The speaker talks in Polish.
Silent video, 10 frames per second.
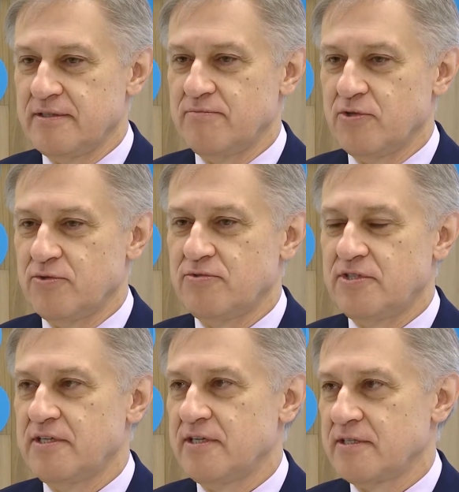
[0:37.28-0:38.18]
moduł
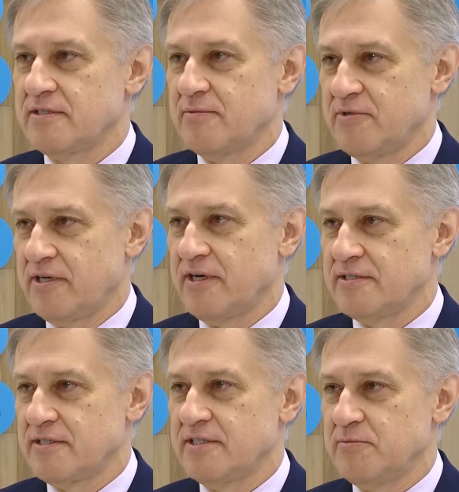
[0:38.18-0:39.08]
Gentax
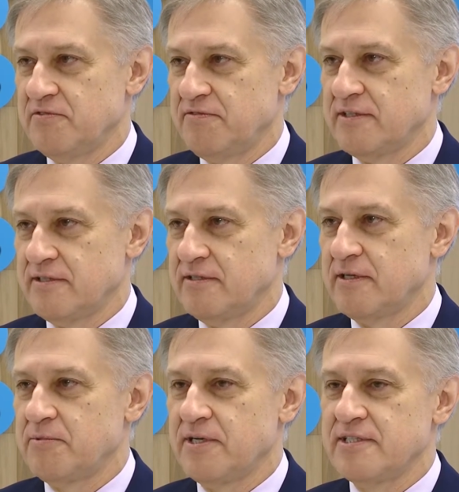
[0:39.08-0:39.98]
amerykańskiej firmy Fast
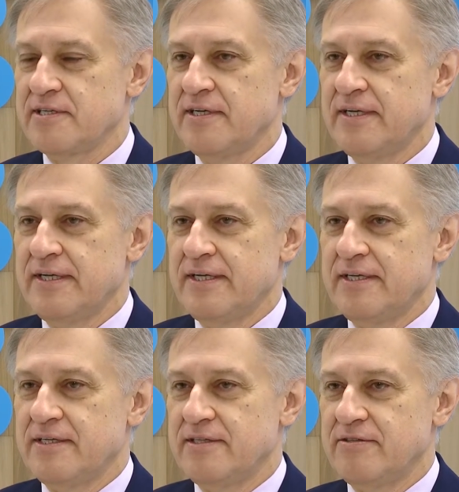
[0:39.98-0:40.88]
Enterprise,
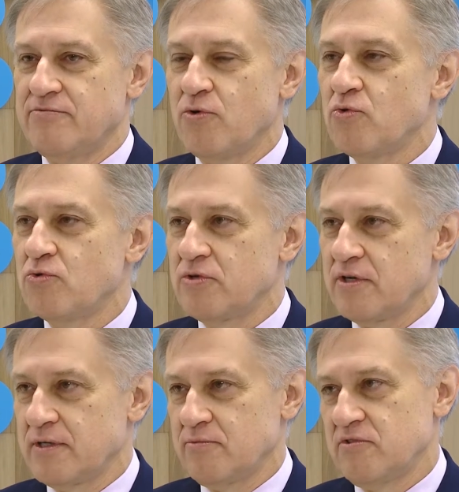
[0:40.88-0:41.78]
wokół
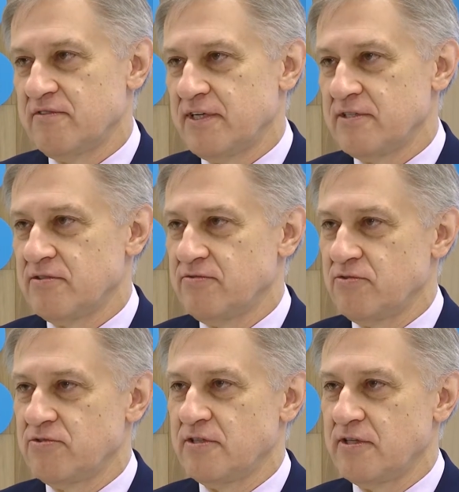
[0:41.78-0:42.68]
którego budowane są
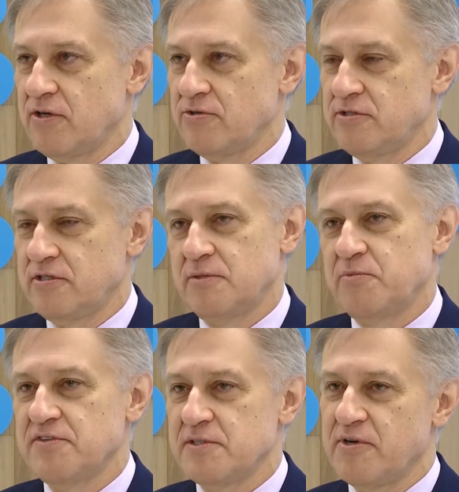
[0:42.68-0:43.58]
funkcjonalności, czy
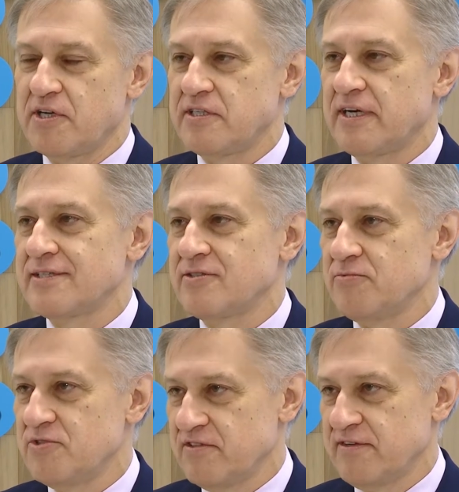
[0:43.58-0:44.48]
powiedzmy raczej
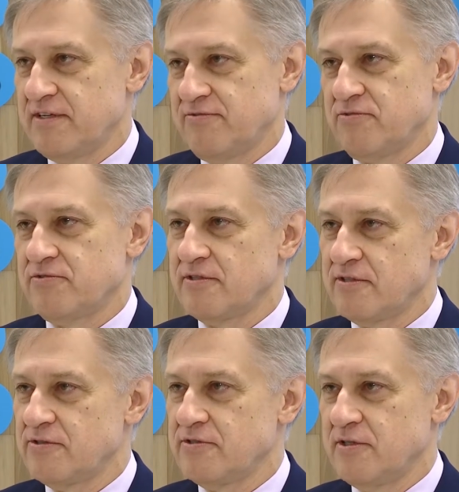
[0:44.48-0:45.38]
customizowane
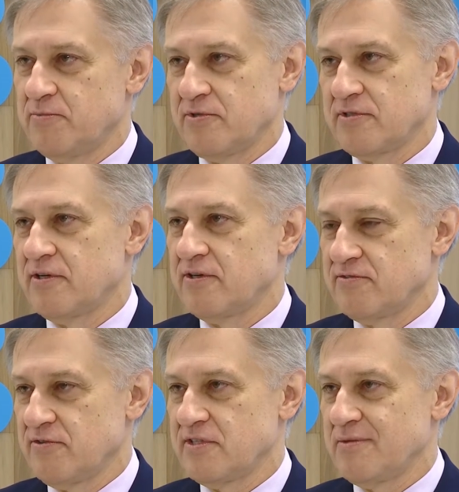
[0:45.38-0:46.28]
funkcjonalności do polskich
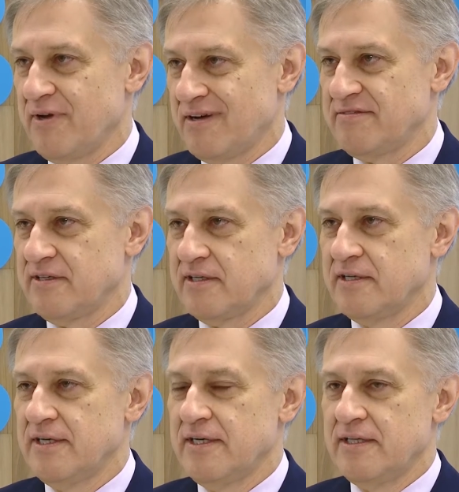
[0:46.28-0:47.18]
rozwiązań prawnych,
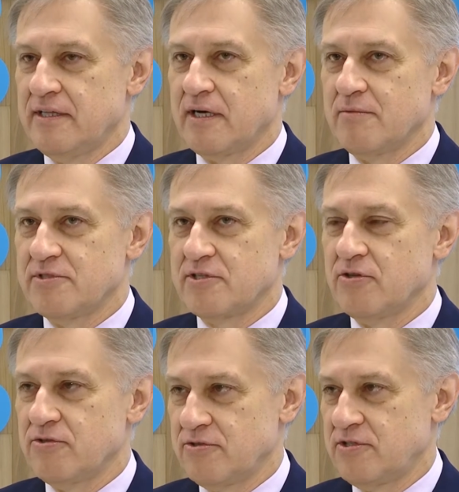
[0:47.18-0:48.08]
tak aby
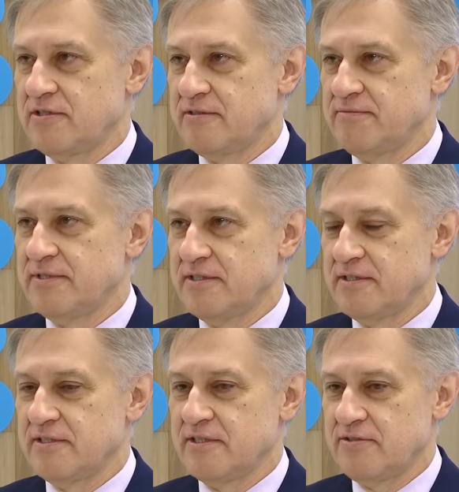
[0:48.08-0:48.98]
zgodność
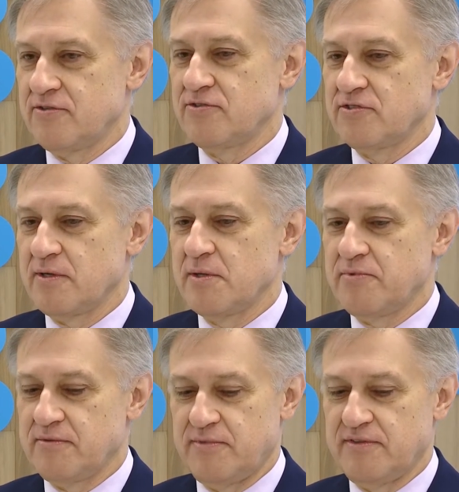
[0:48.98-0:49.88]
z rozwiązaniami
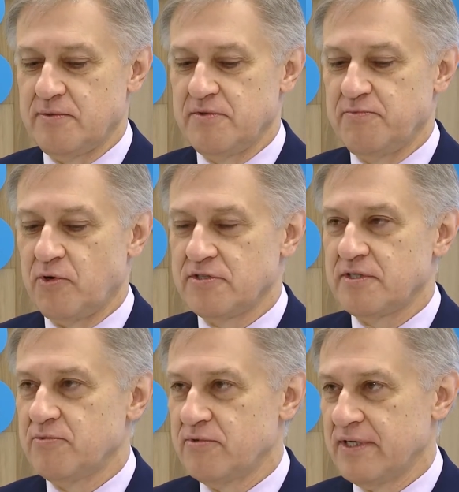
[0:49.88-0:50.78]
prawnymi w
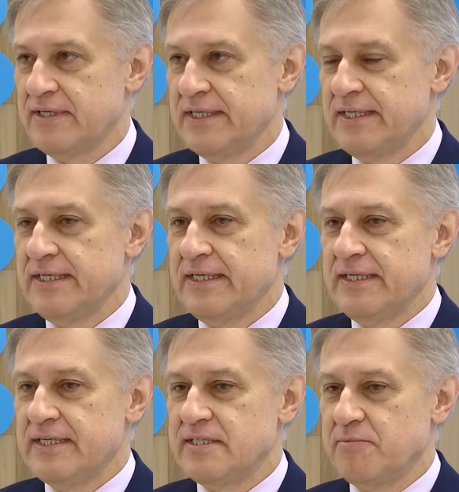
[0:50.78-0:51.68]
Polsce była
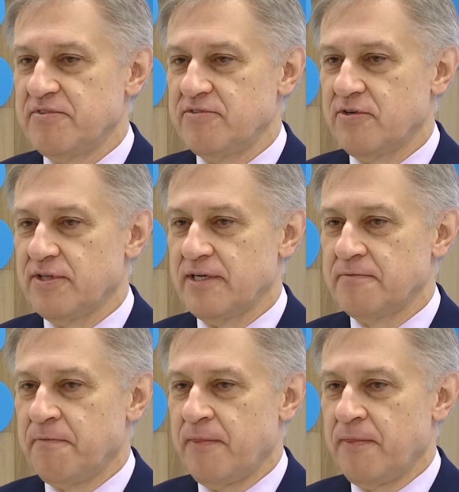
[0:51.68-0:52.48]
zapewniona.